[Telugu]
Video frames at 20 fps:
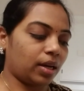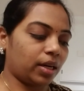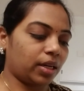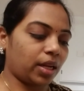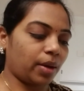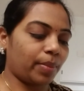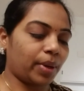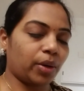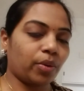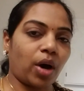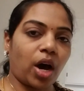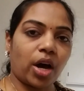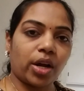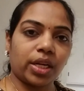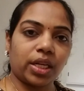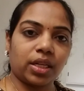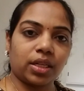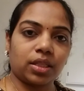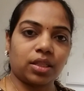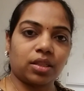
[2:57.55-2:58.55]
అంటే మనం
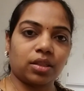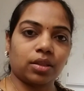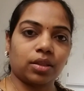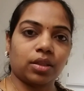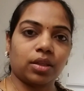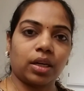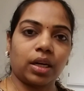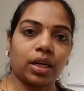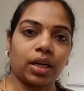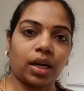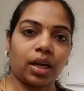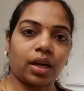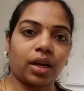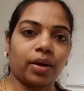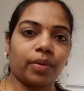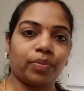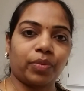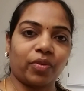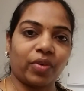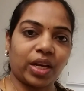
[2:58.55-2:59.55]
ఆనియన్స్
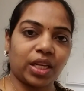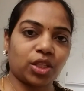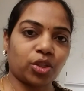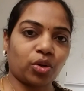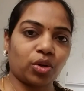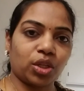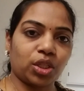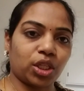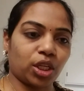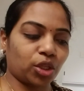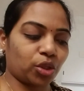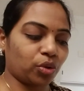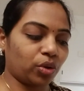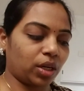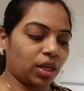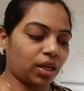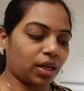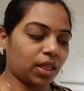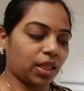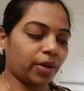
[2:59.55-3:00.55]
అట్లాగా వేసుకొని
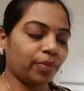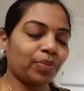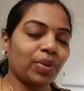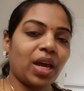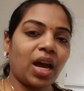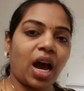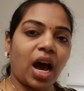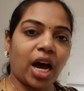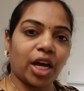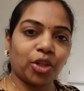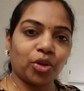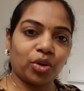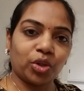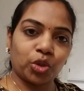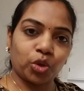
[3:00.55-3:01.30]
చేసుకుంటాం కదా అది కూడా